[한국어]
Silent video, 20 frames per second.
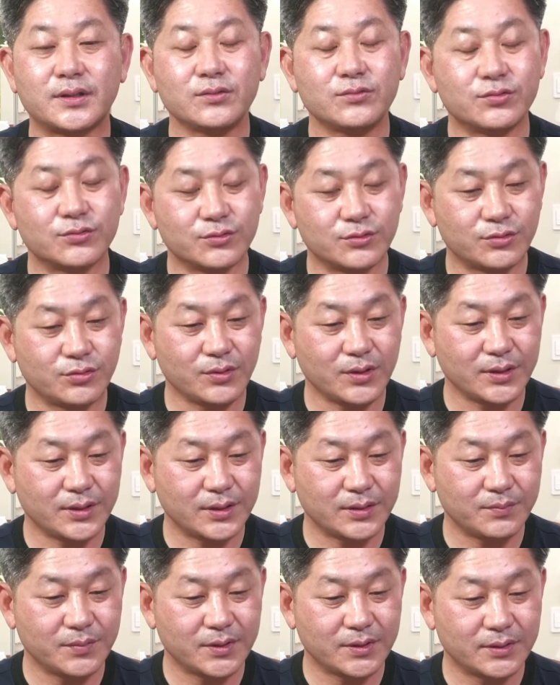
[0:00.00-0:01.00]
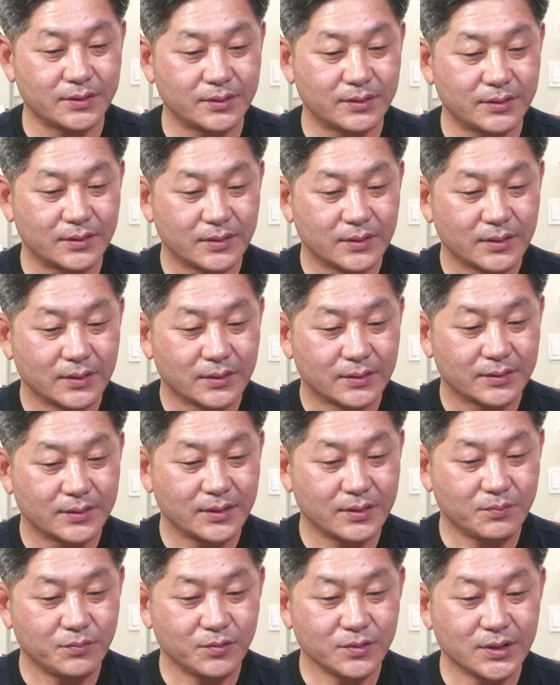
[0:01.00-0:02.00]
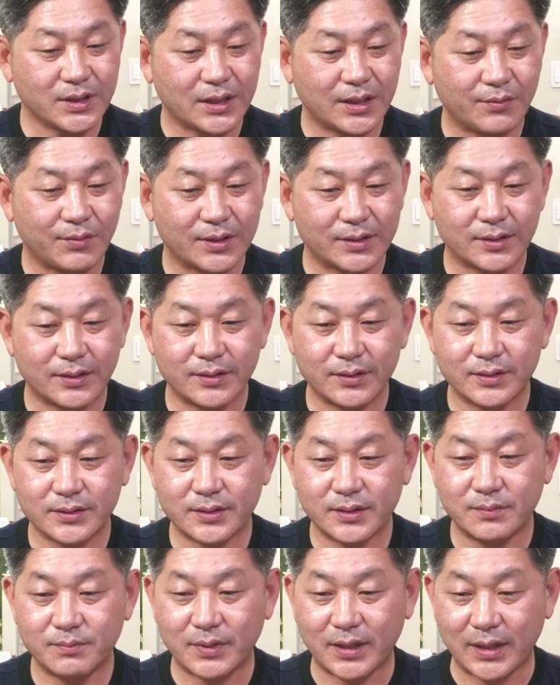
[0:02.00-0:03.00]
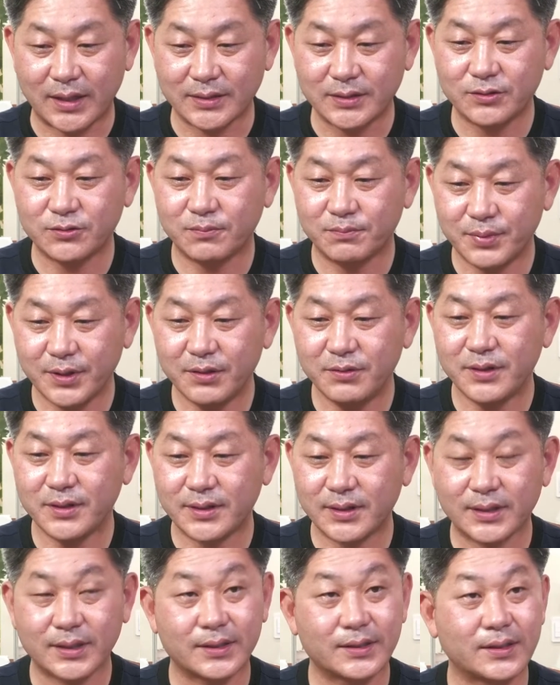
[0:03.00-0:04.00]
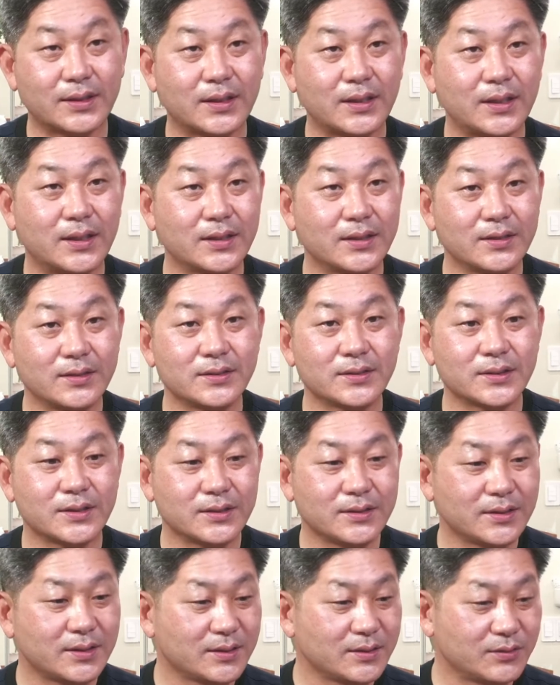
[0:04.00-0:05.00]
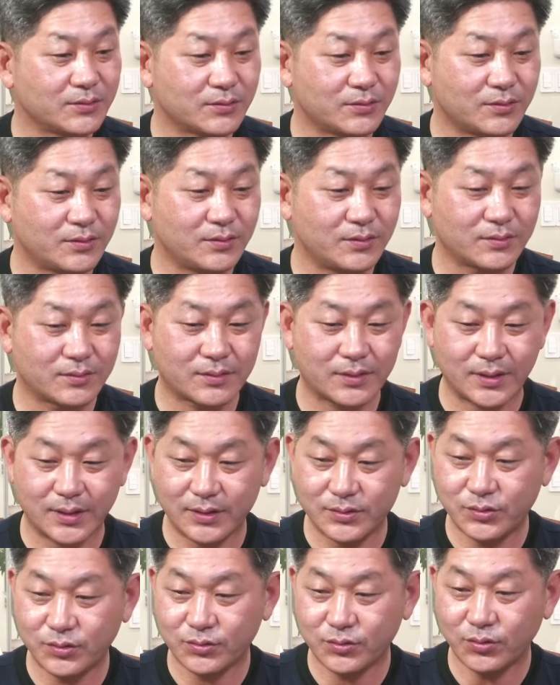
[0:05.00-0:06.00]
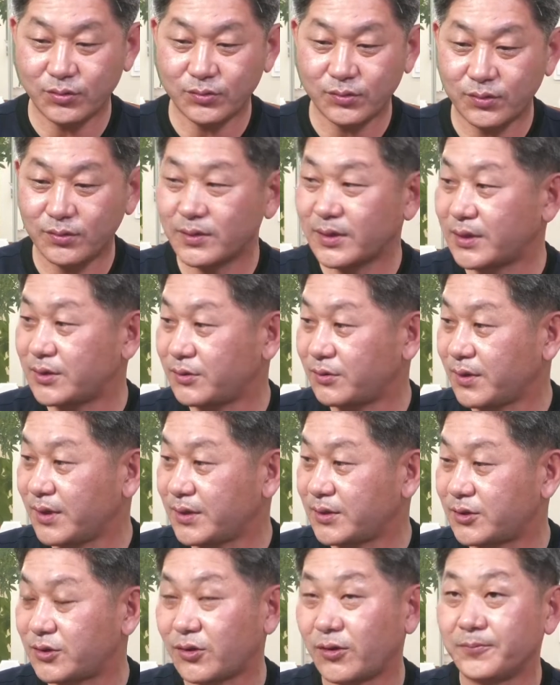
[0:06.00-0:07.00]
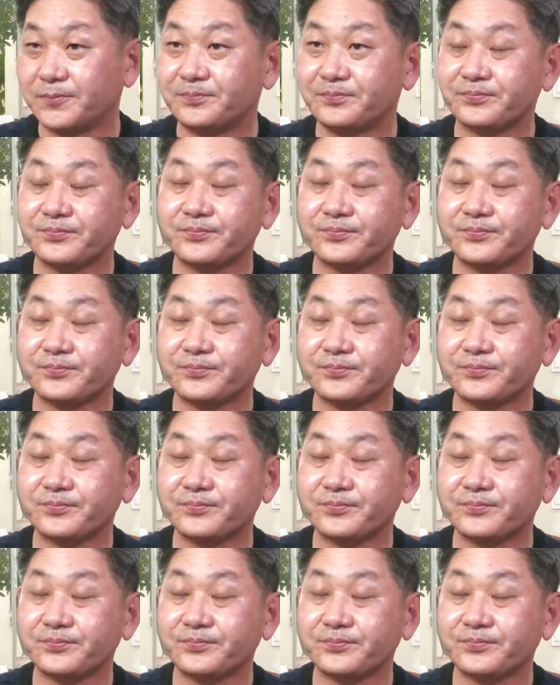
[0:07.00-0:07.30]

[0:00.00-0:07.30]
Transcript: 군수가 되면 이분이 해왔던 것을 많이 좀 배워야 되겠다 아, 이런 생각으로 계속 소통을 계속했죠. 네.